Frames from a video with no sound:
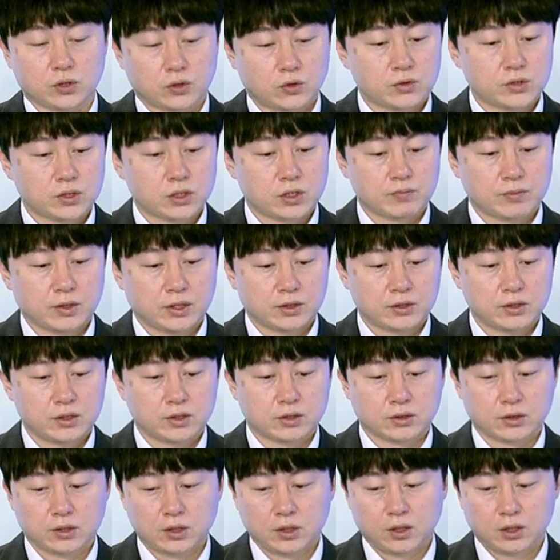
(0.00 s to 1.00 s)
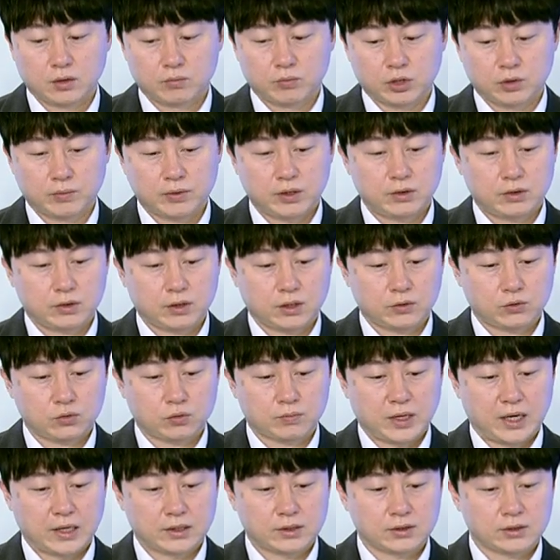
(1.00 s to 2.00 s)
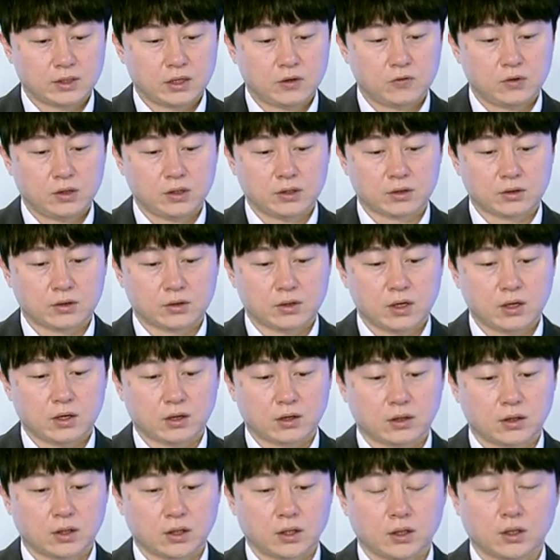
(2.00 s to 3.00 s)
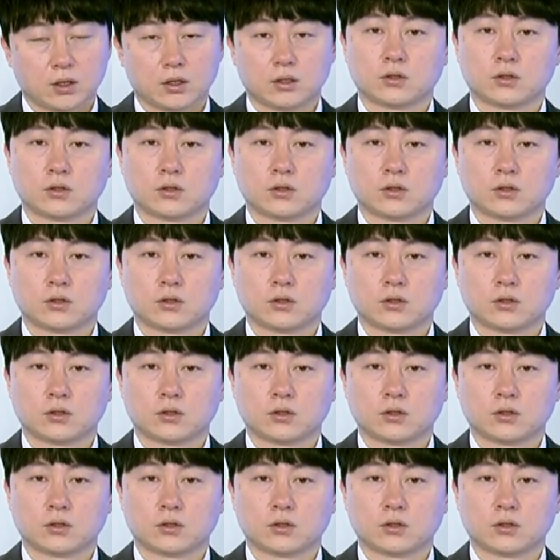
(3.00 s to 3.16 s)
그렇지만은 뭐 이벤트가 좀 많은 상황인데 그쵸.